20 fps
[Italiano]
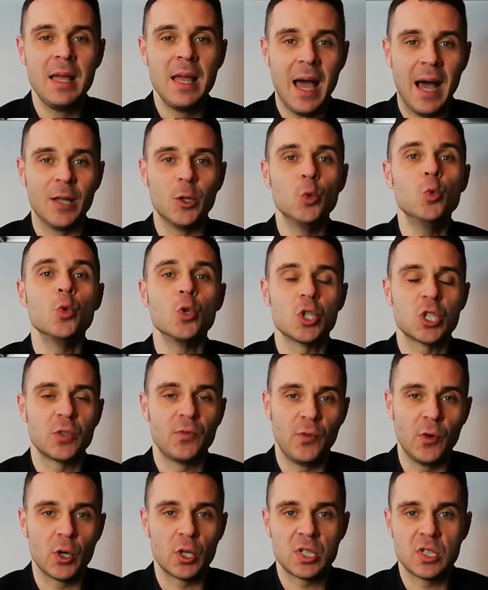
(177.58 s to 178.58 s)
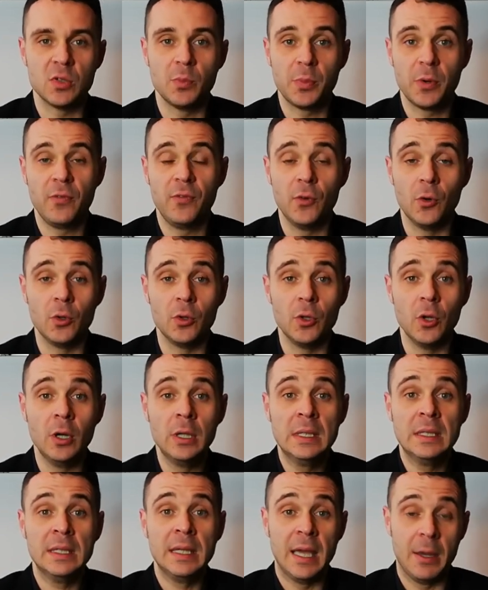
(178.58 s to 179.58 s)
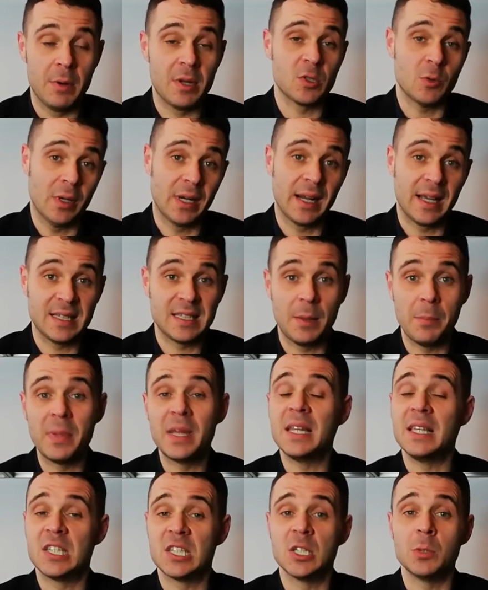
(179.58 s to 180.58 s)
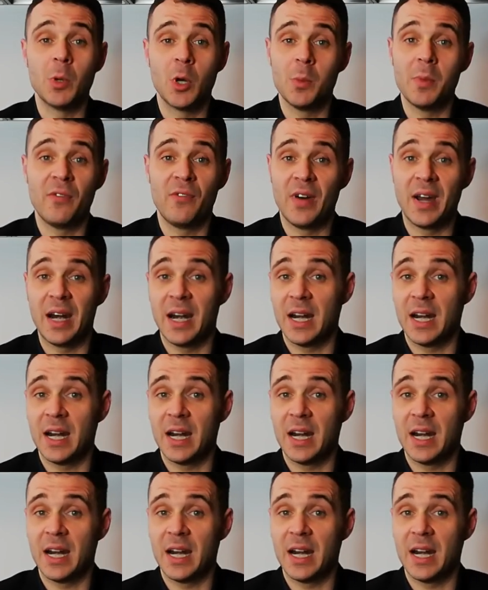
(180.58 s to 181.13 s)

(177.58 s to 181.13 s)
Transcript: ad uno sforzo profondo, è una squadra che sa benissimo come fare il